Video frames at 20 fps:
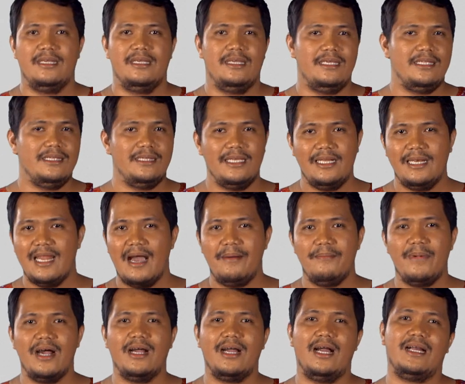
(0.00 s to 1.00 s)
Hindi
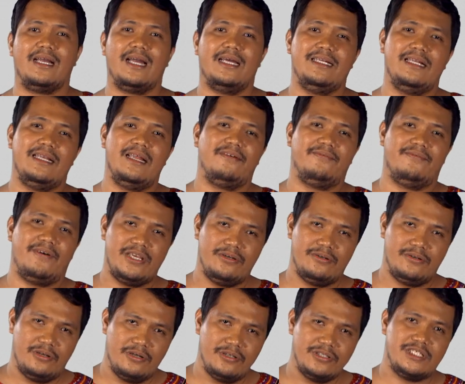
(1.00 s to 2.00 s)
lamang ang kanilang
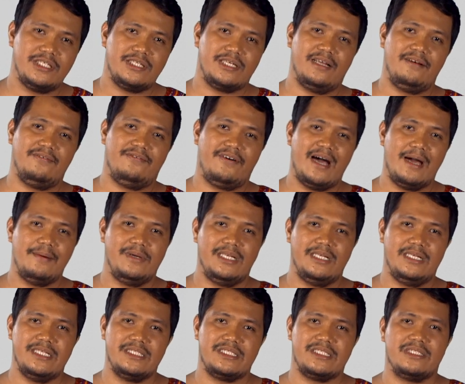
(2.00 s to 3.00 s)
biological
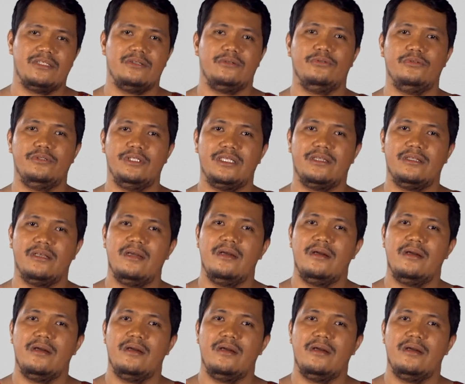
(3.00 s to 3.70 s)
families, ngunit